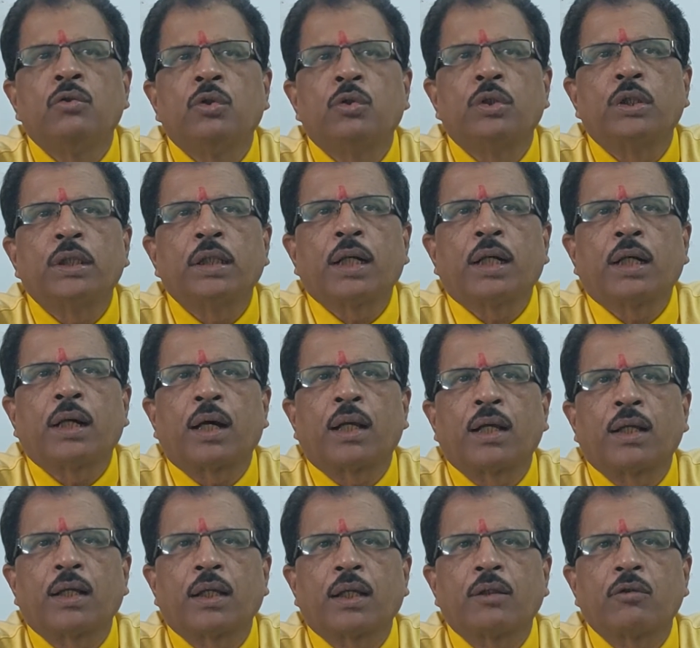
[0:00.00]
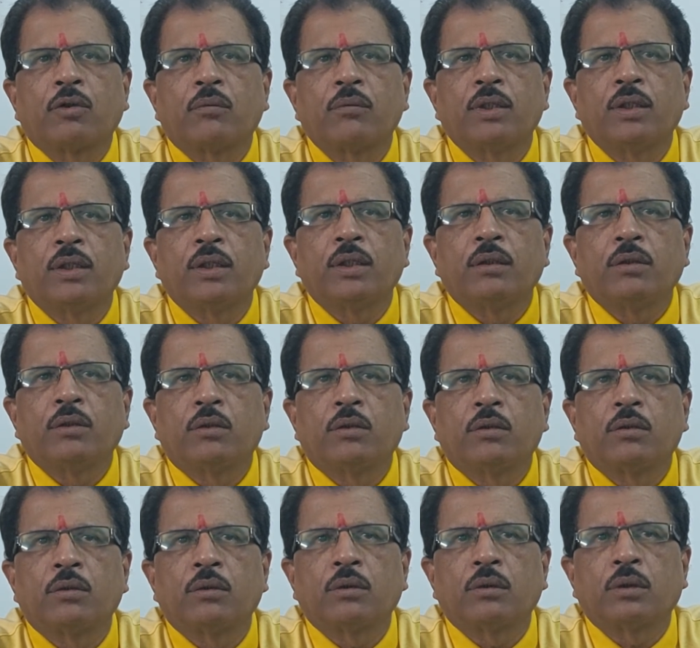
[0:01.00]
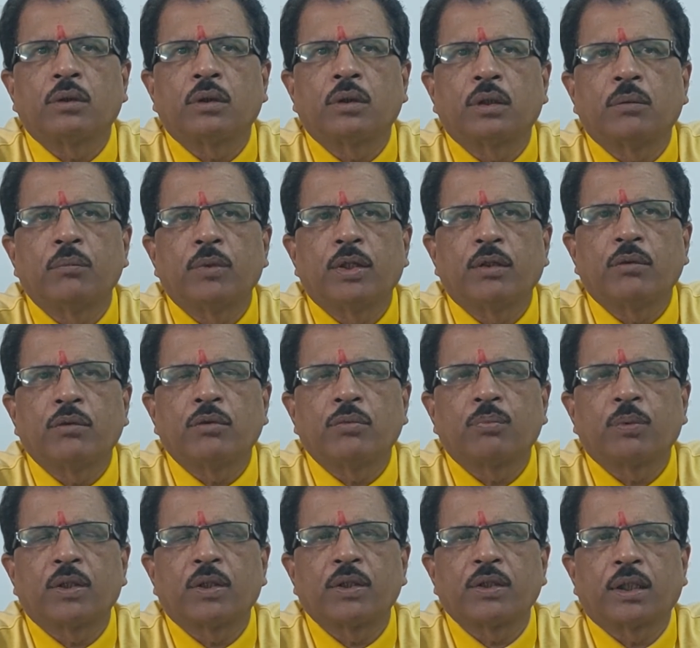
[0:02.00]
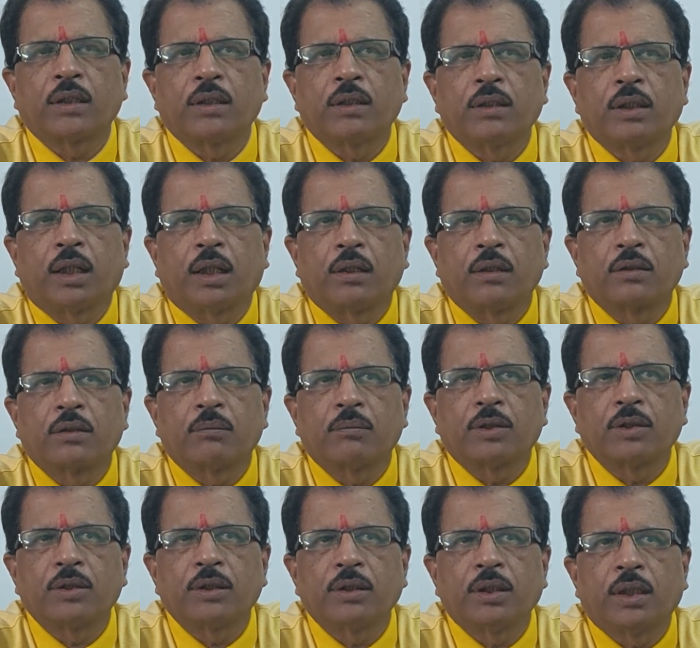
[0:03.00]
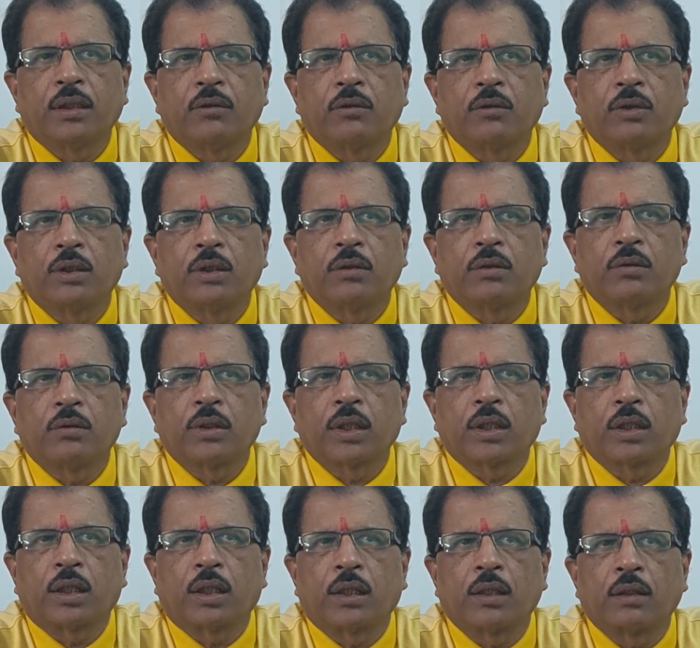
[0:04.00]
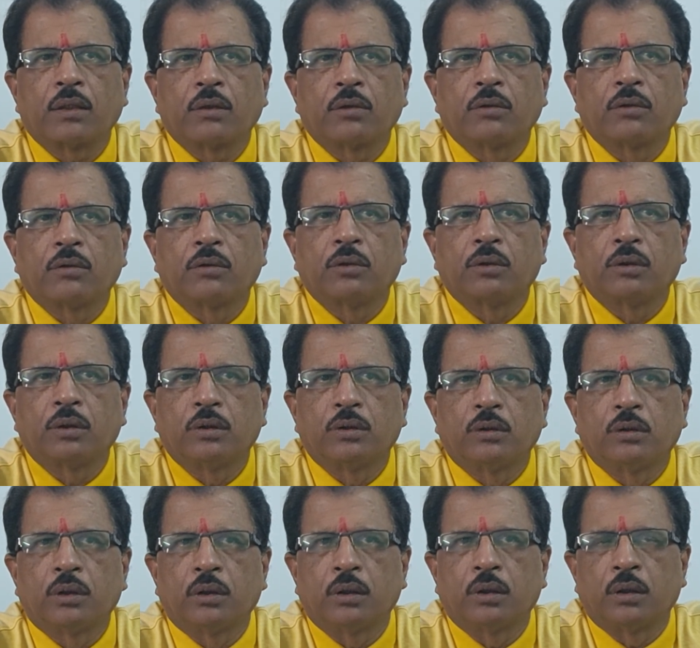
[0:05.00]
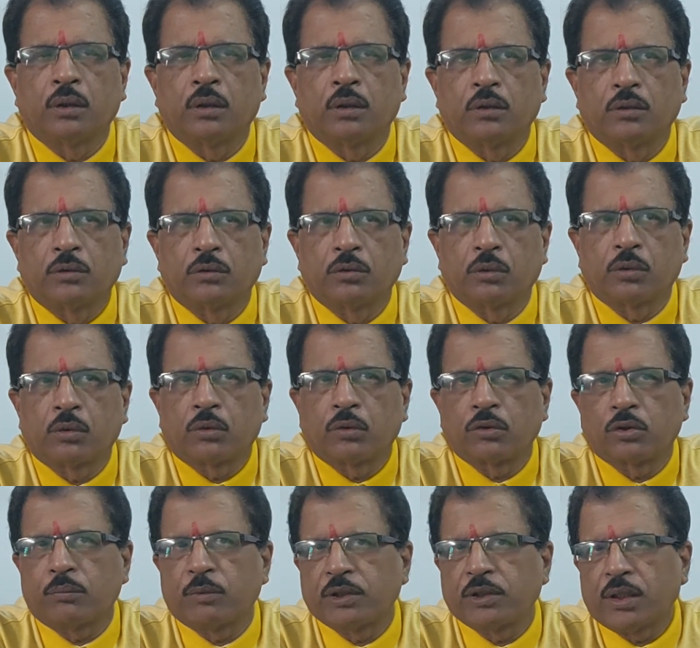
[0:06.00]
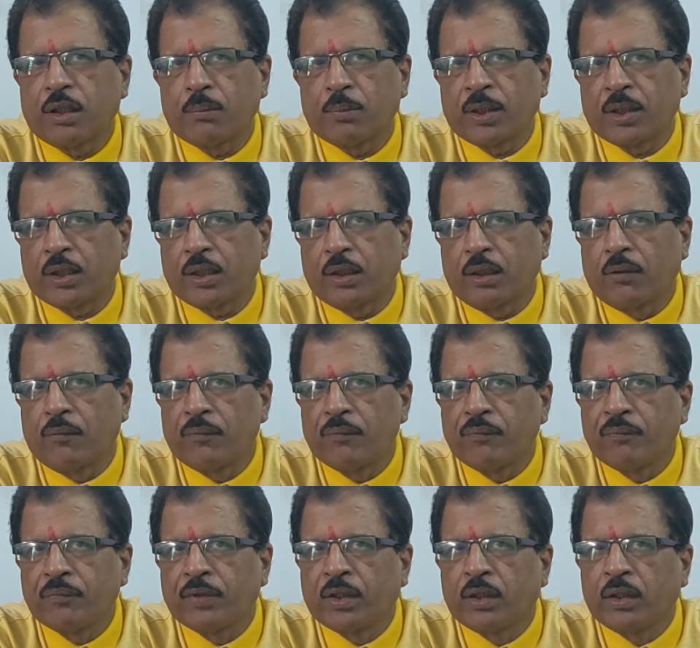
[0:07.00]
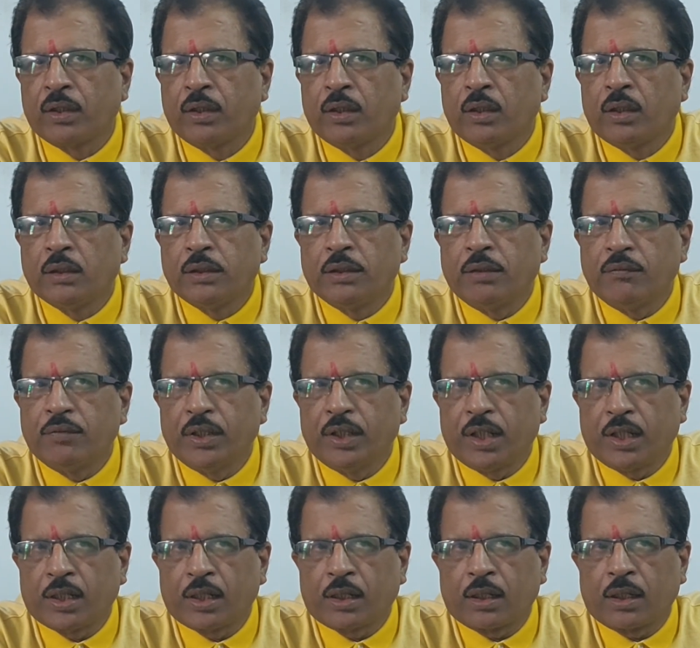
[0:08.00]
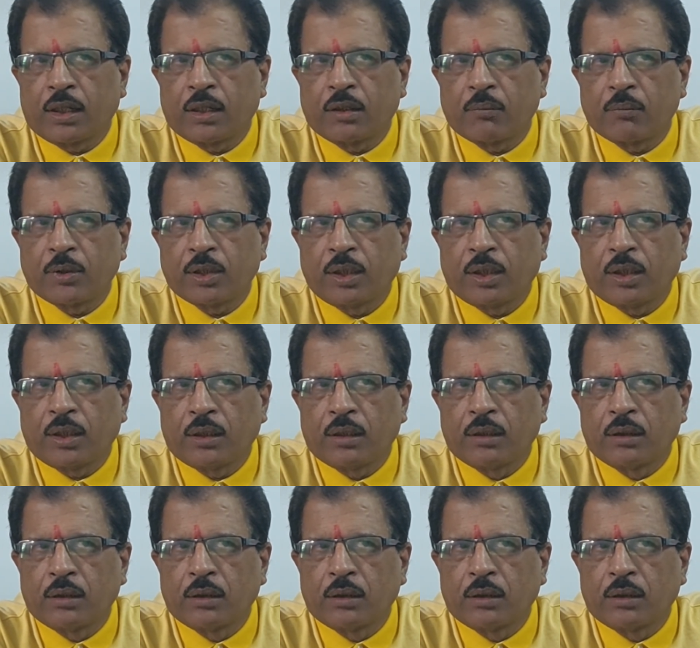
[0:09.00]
ज्योति का कारक है तो हमें नेत्रों कि में कुछ परेशानी अगर समझनी है तो नेत्रों के कारक शुक्र को समझना पड़ेगा ये वीर्य का कारक भी है